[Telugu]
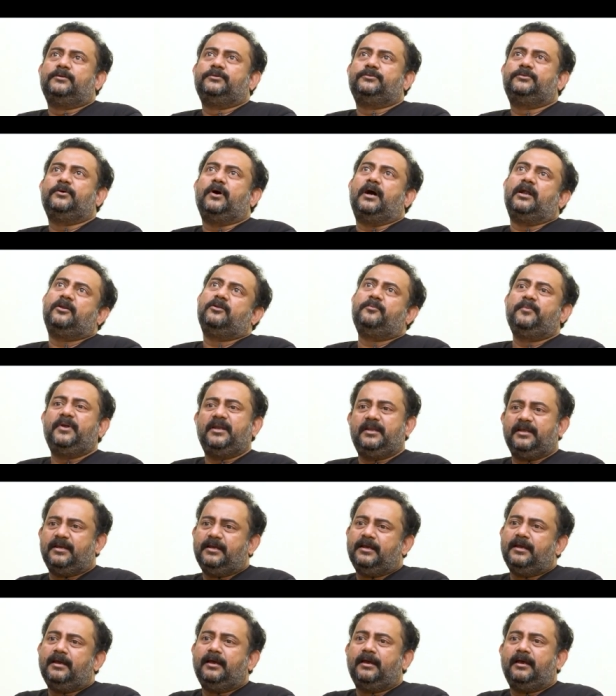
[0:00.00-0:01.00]
సో
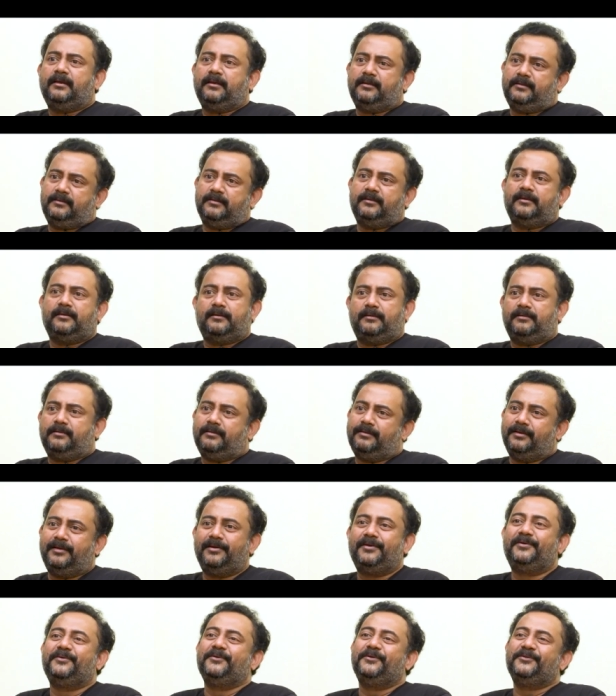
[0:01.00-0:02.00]
ఆటోమేటిక్గా ఆయన
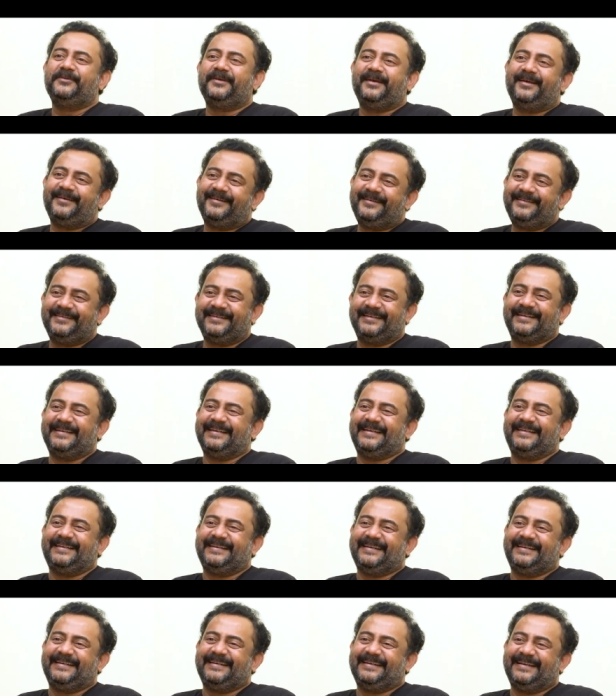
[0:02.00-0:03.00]
ఉంటుందిగా అదే